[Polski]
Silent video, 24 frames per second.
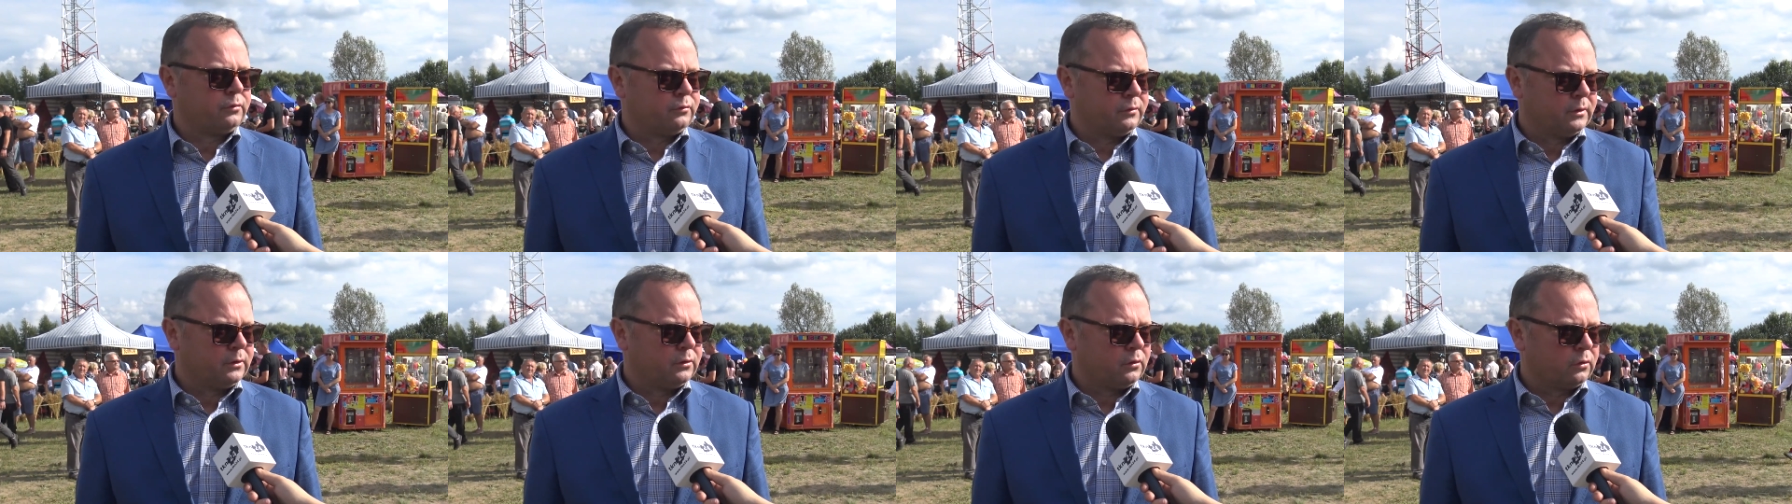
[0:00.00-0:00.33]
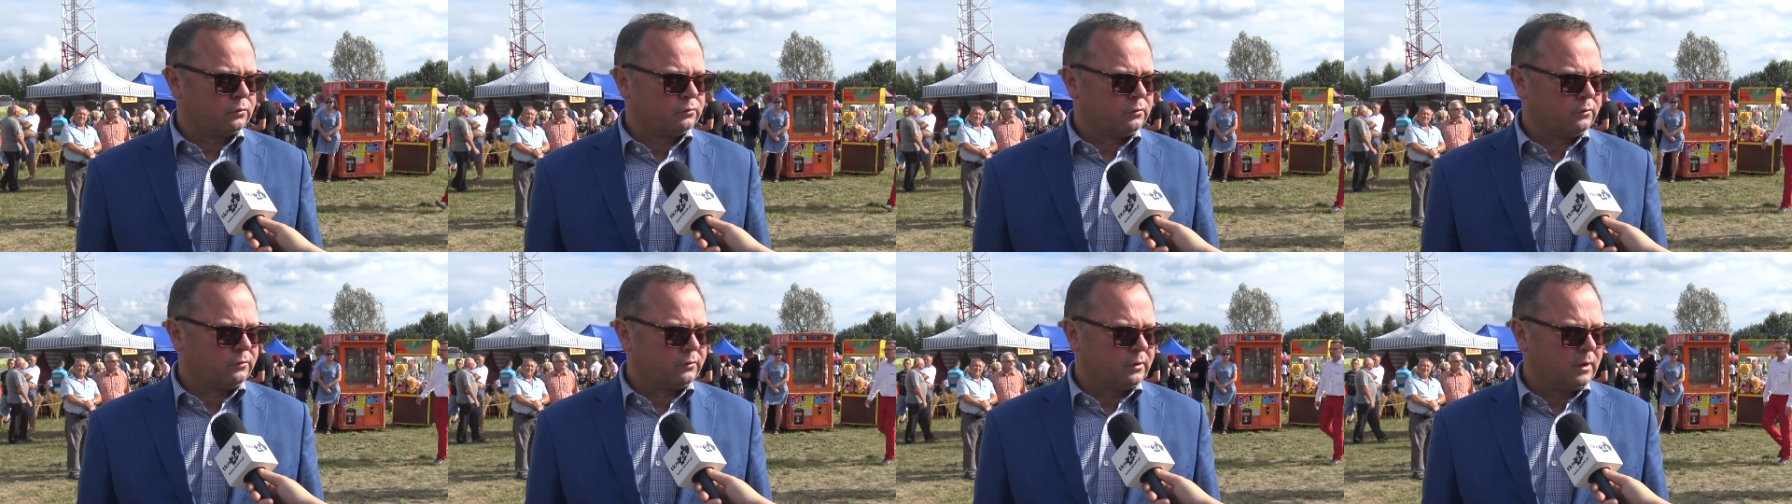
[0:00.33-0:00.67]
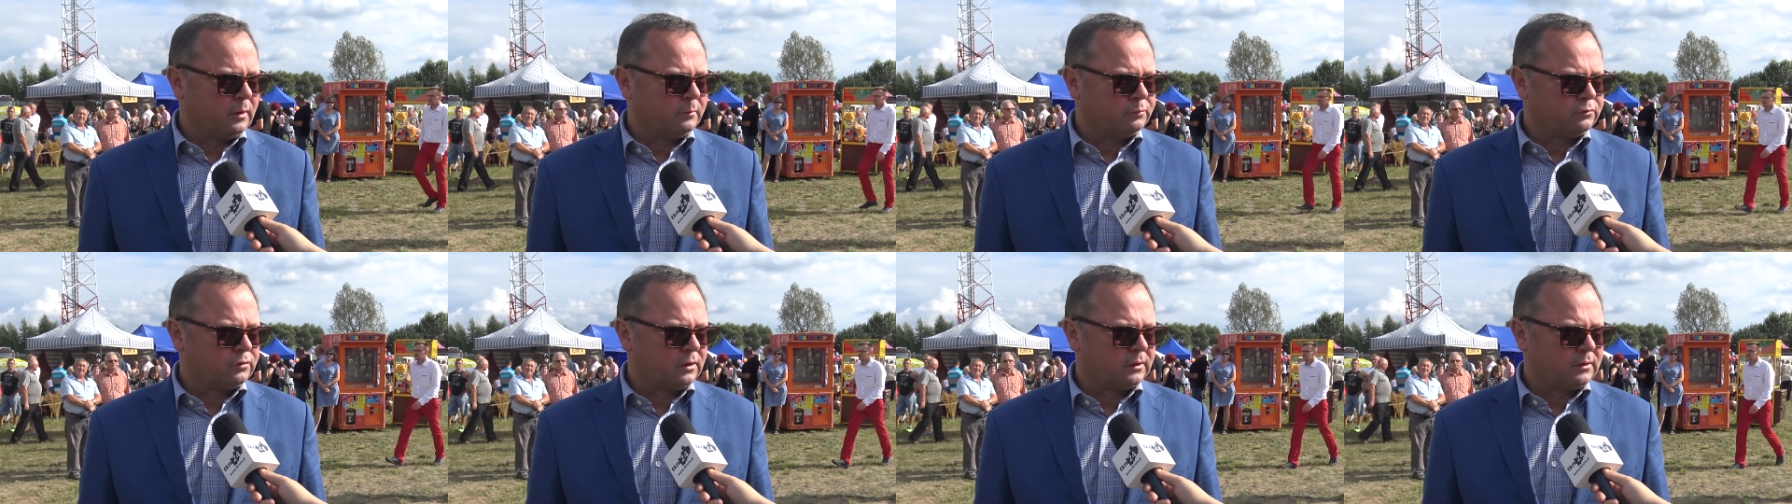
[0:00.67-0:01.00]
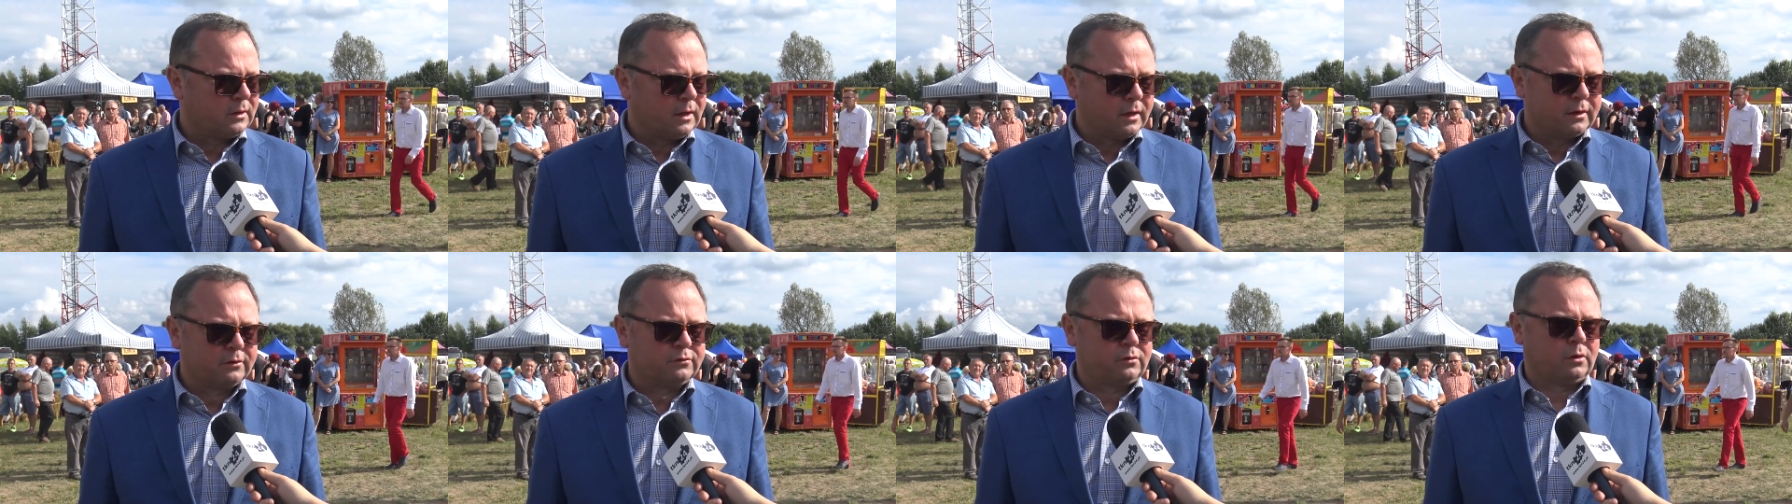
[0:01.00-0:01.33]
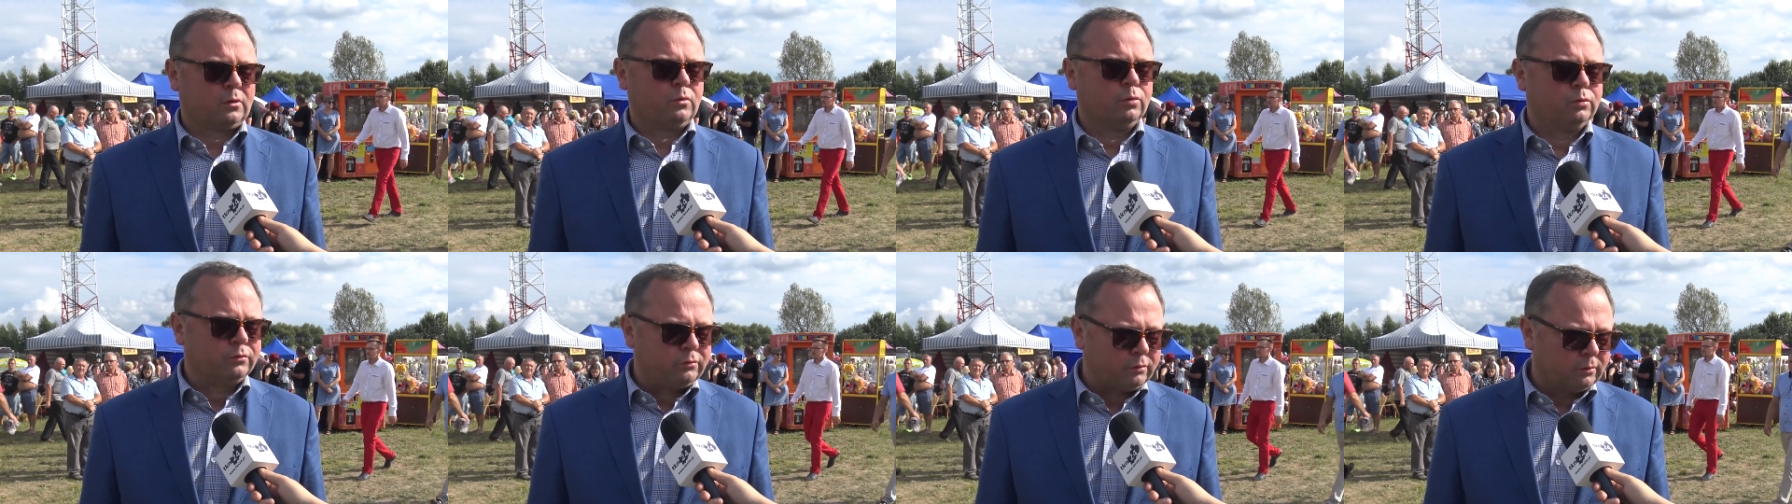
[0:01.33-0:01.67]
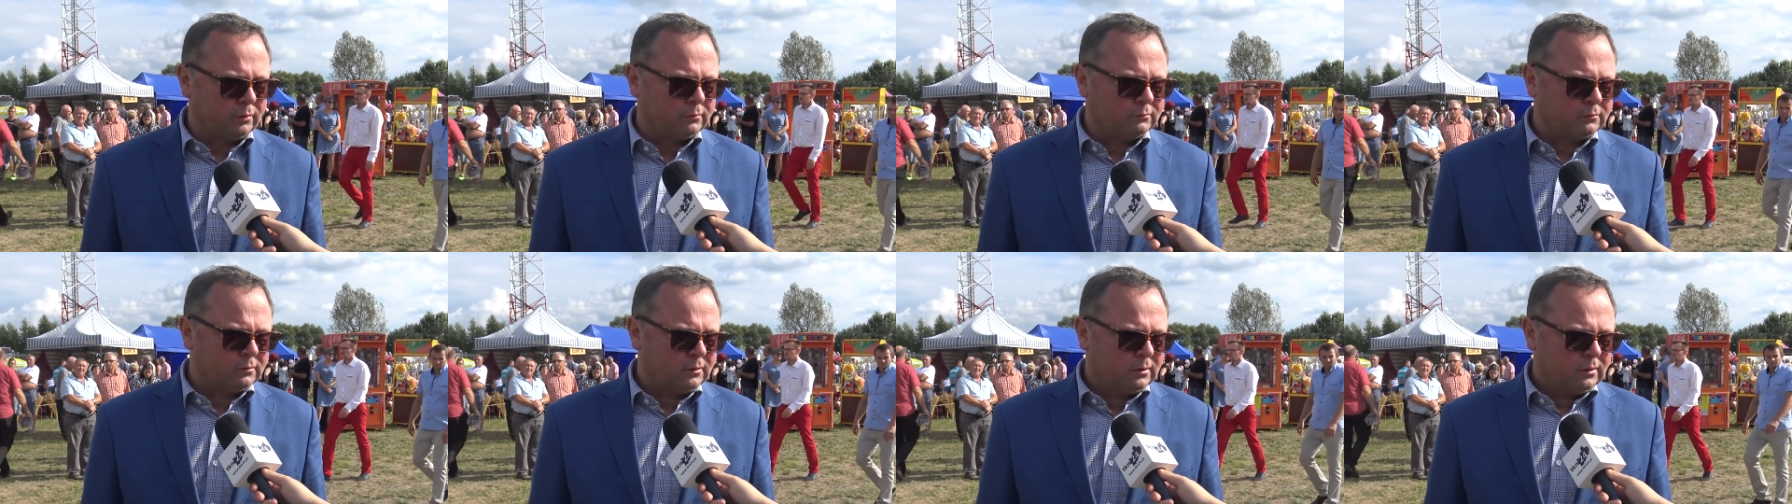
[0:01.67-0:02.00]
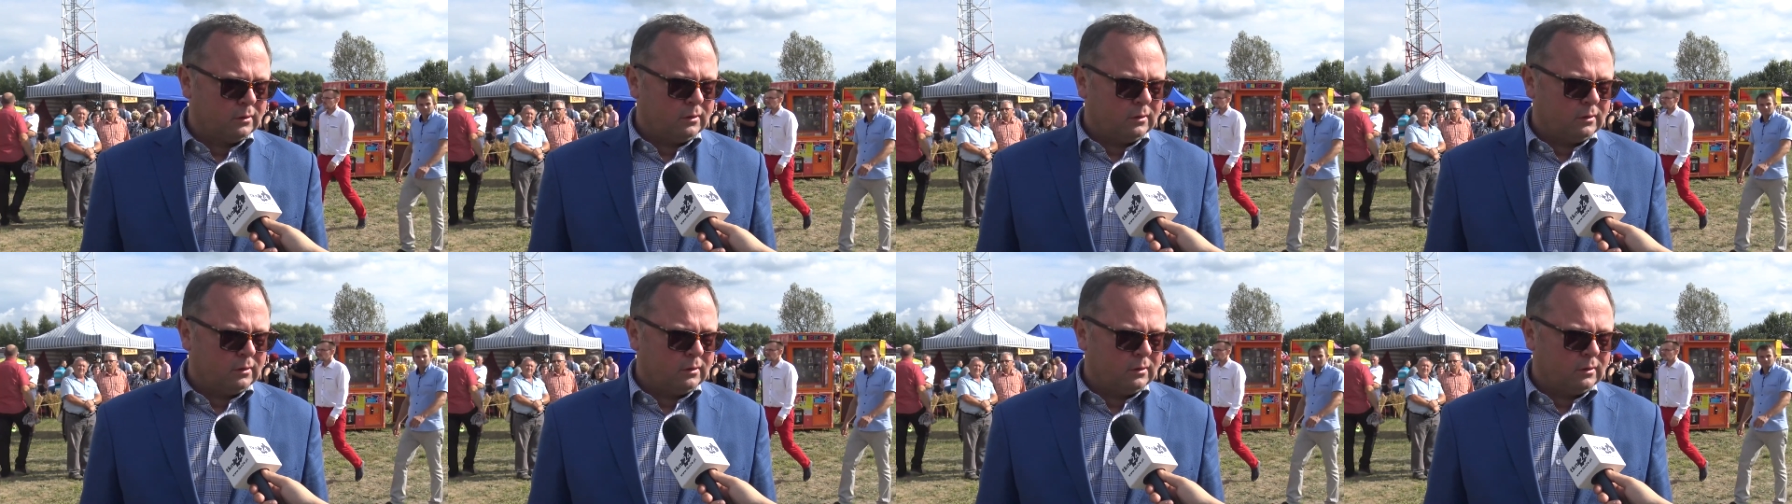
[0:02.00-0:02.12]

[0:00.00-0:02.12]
świętokrzyskie przed egzekucją,